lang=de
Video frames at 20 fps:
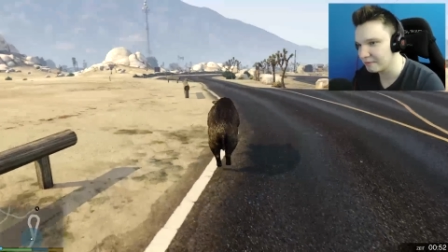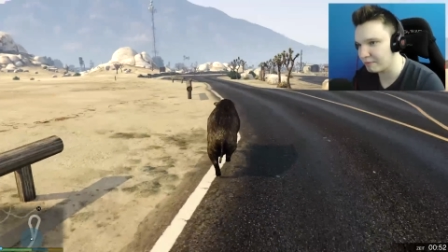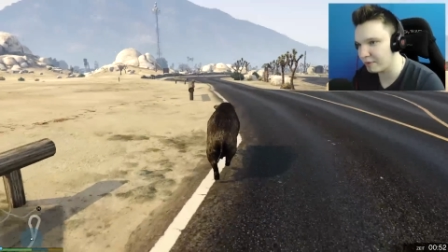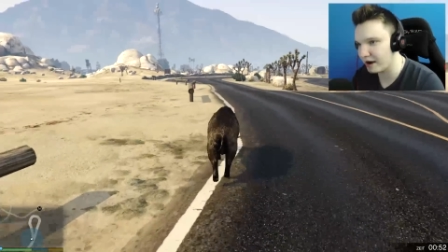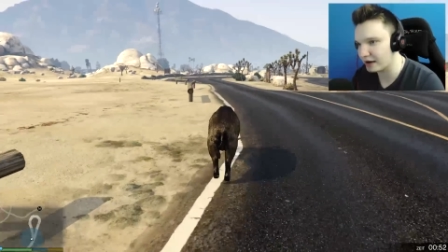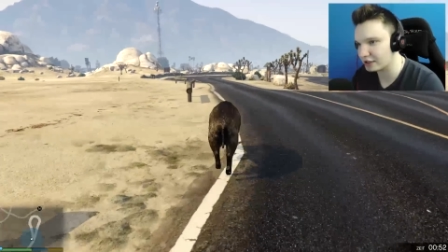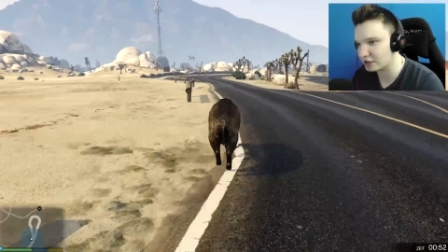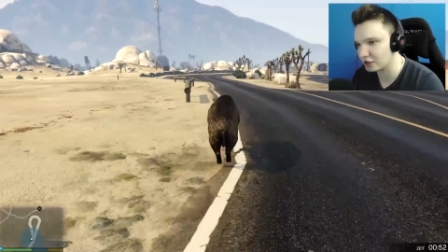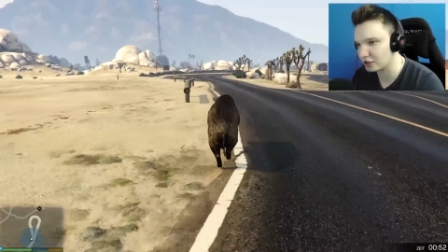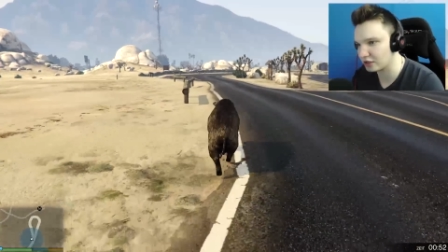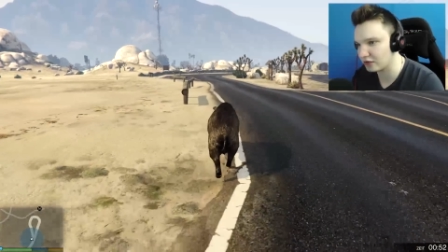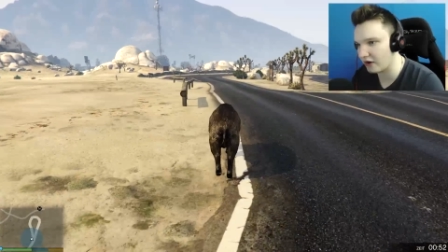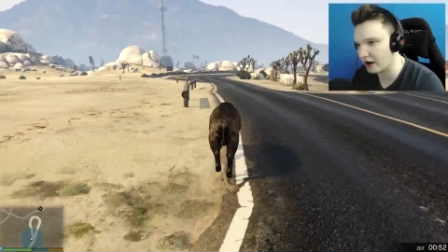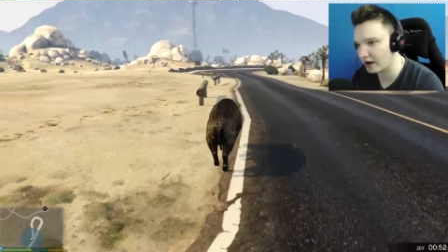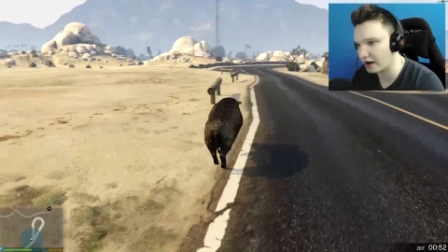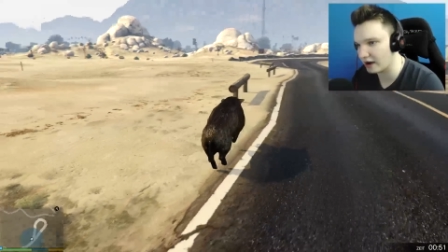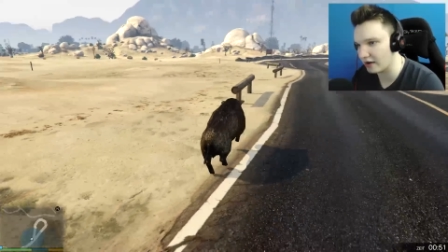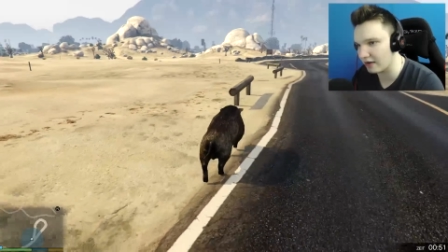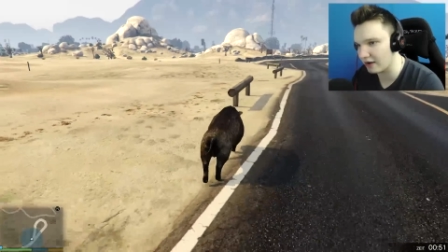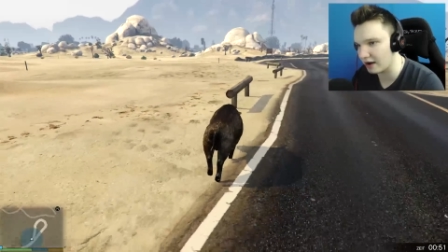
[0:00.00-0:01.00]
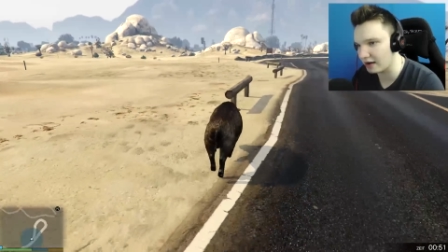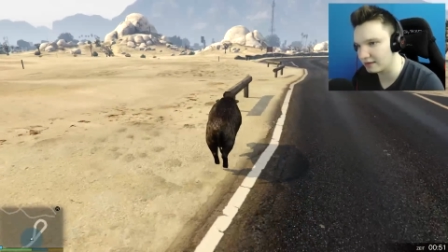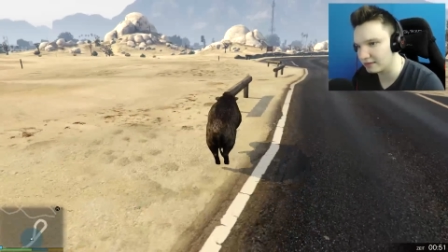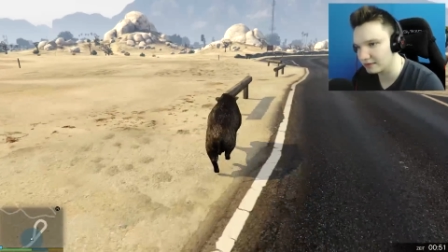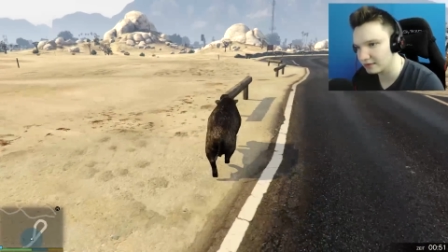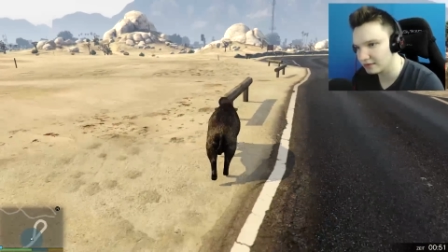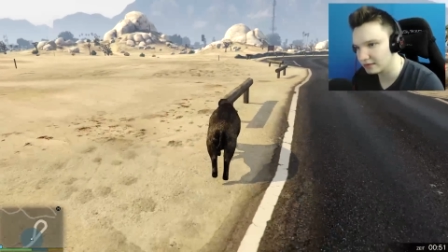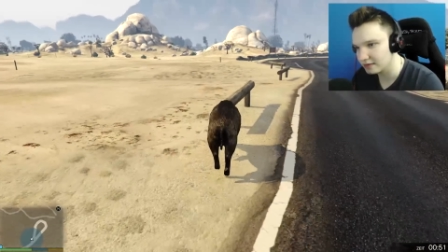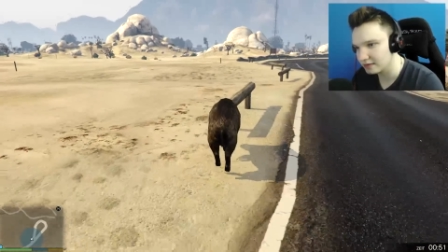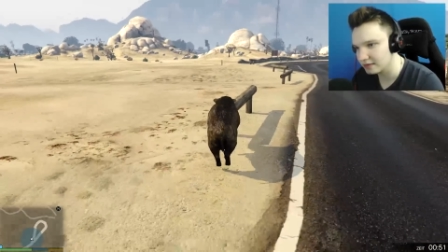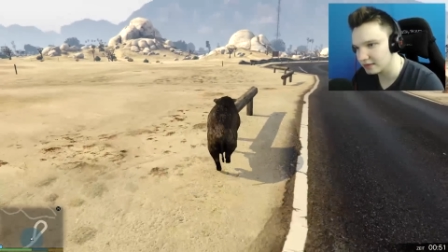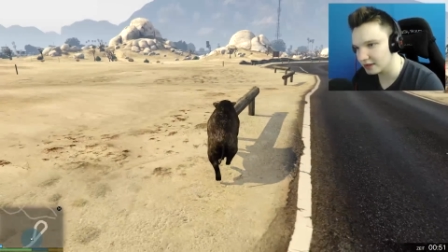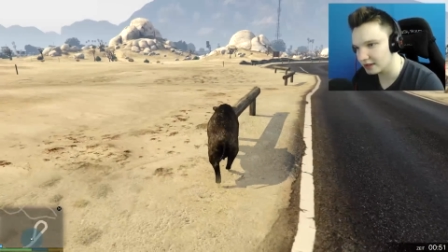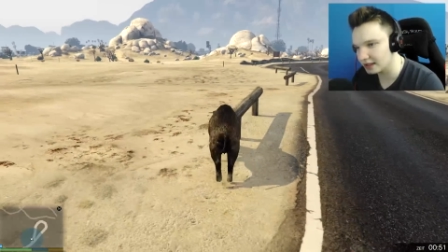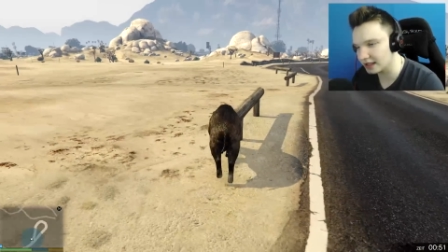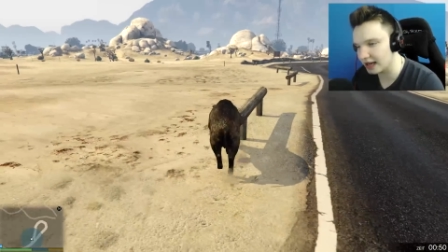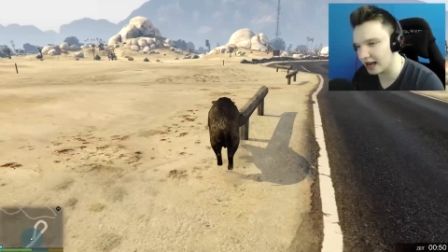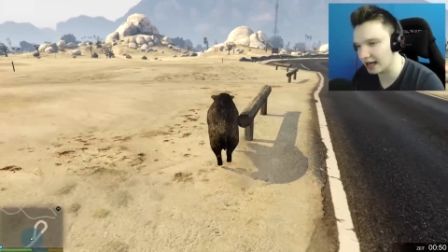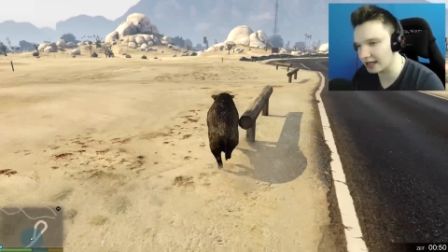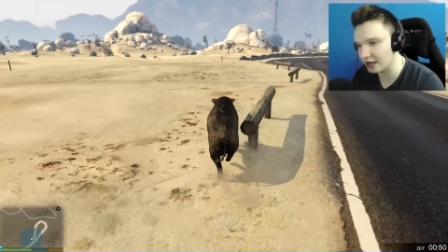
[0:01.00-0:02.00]
Beste Schwein ever.
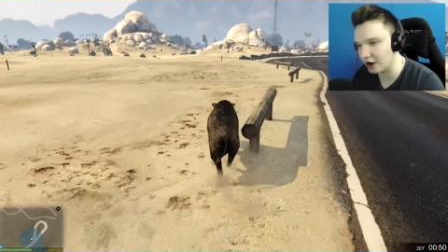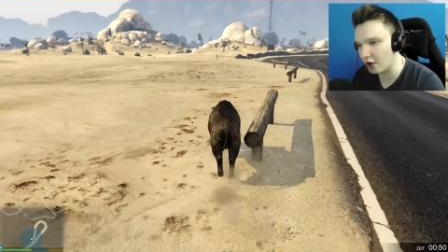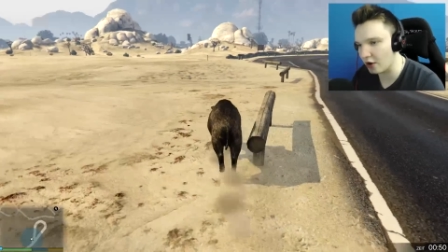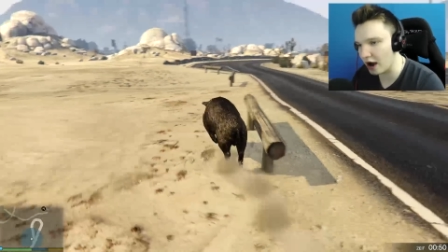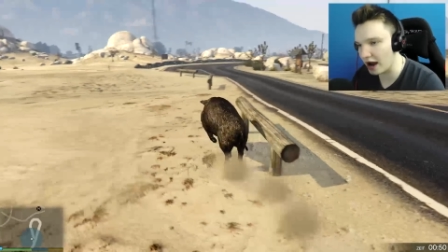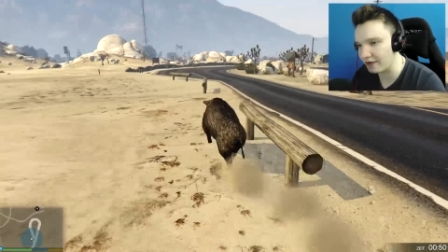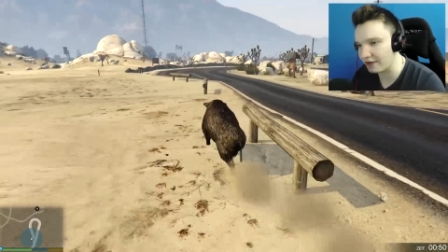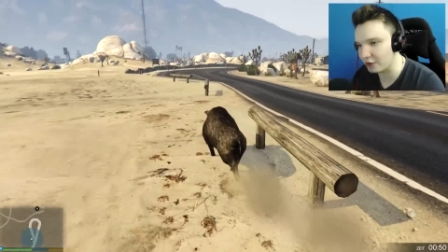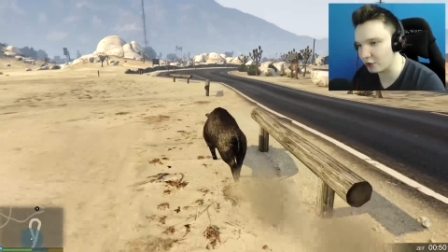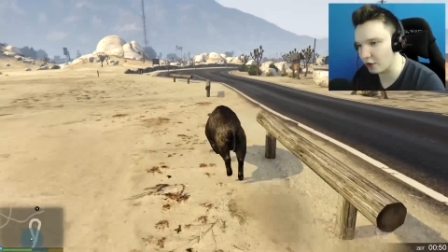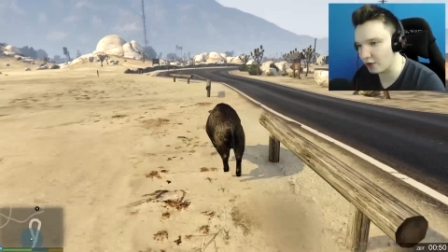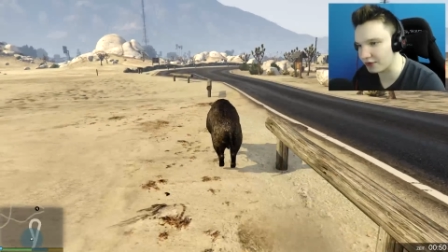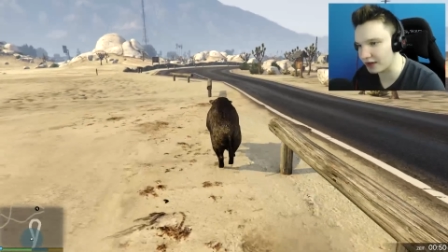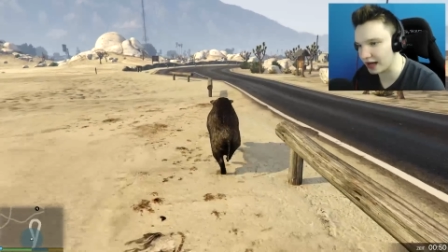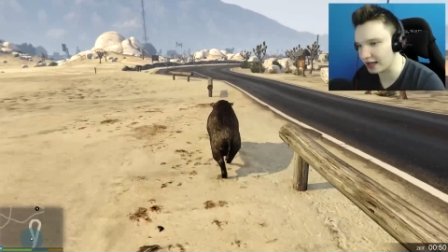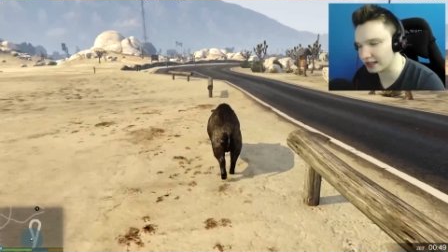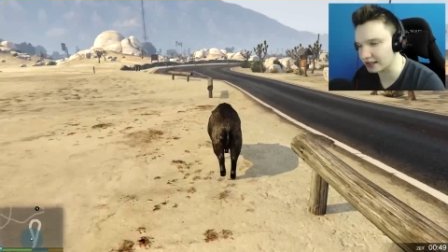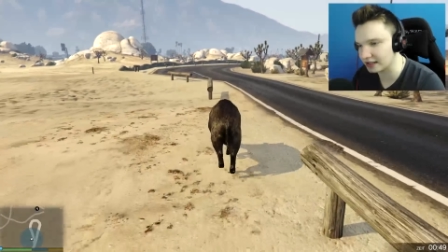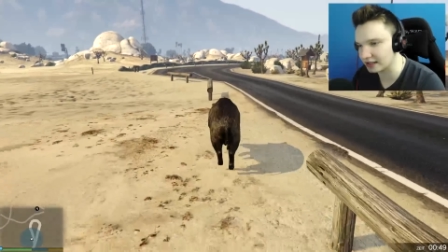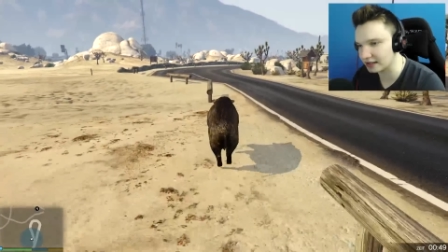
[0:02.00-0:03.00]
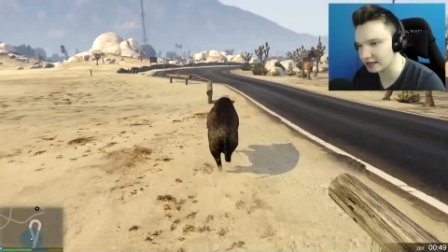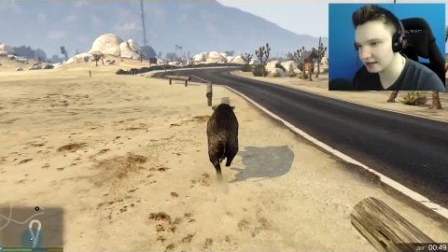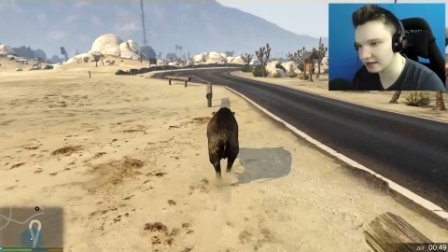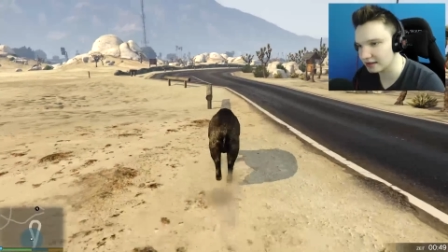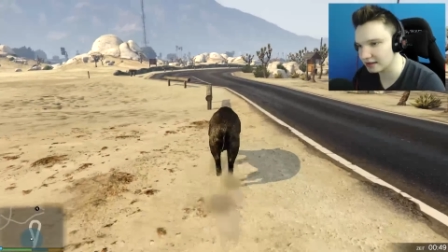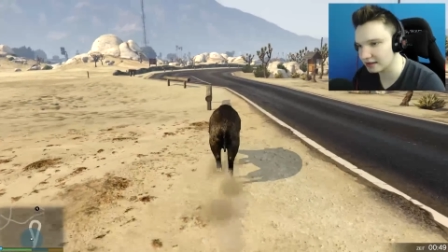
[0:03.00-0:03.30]
Ich gehe halt auch einfach nur auf Reise.